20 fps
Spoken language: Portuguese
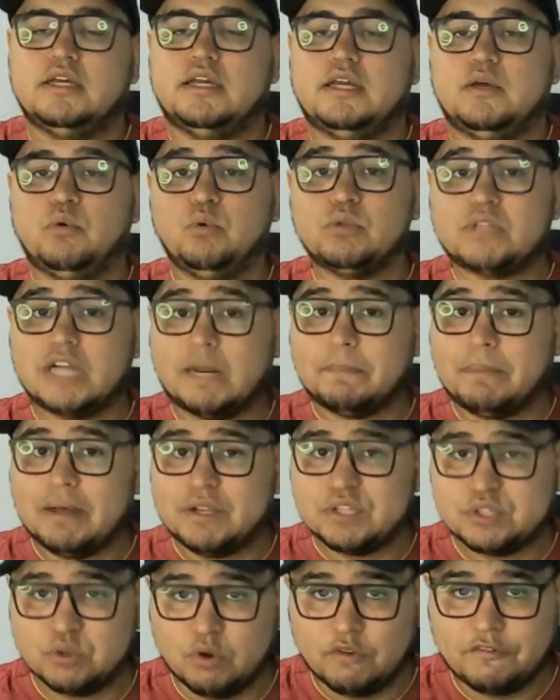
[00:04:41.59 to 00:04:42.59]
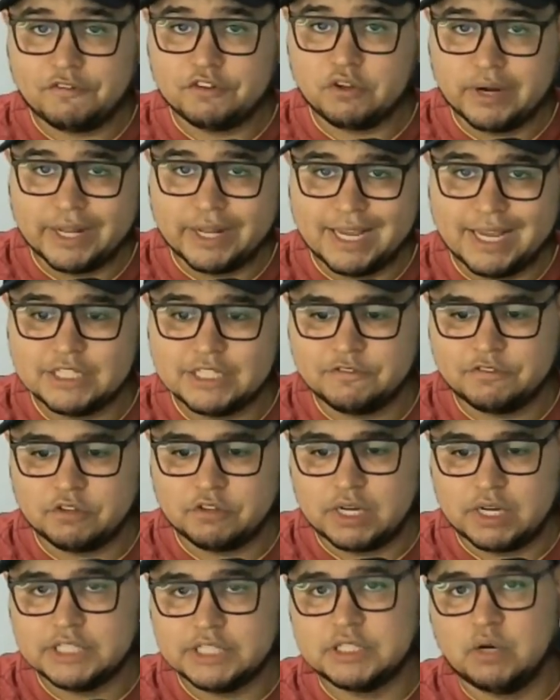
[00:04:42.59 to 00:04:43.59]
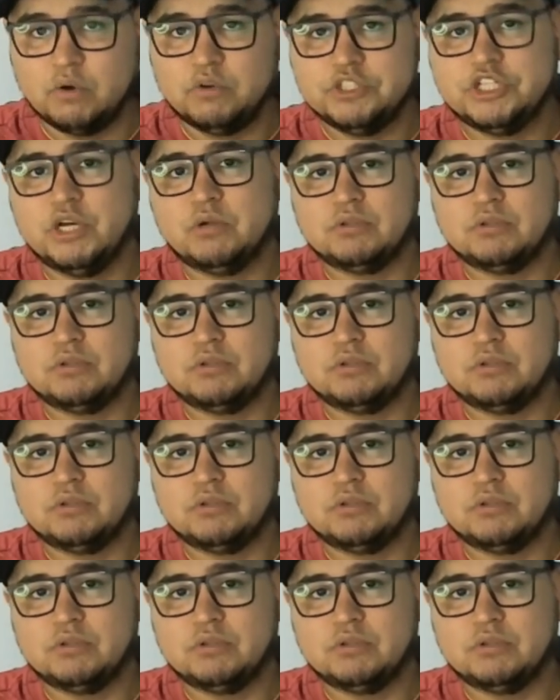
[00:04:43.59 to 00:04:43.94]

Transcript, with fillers: ultrapassou o Floresta. O Floresta hoje é